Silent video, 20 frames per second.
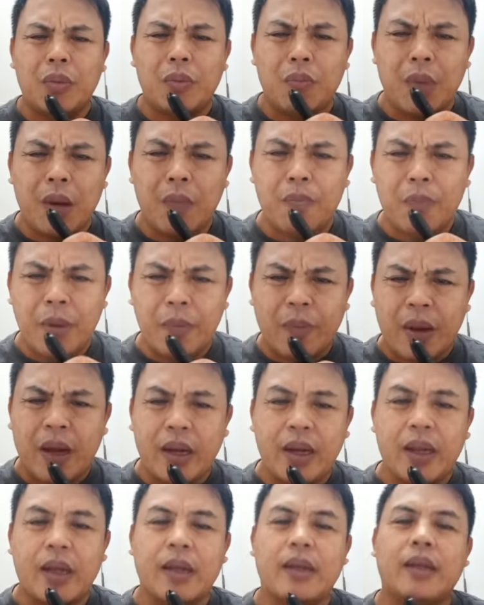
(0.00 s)

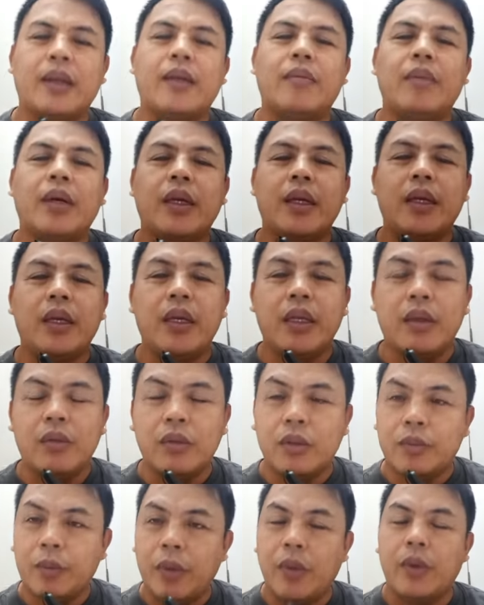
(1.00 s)
mapipanganak na maging
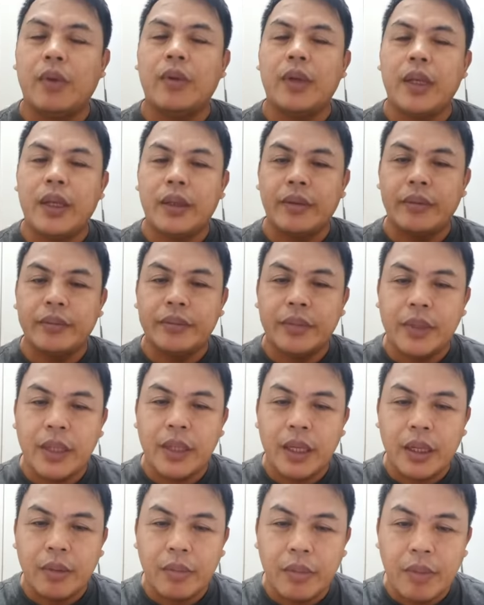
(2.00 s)
heroes po ulit,
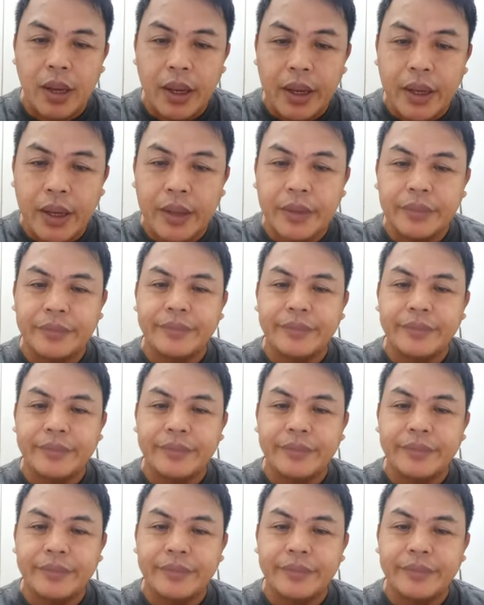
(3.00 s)
mga kababayan.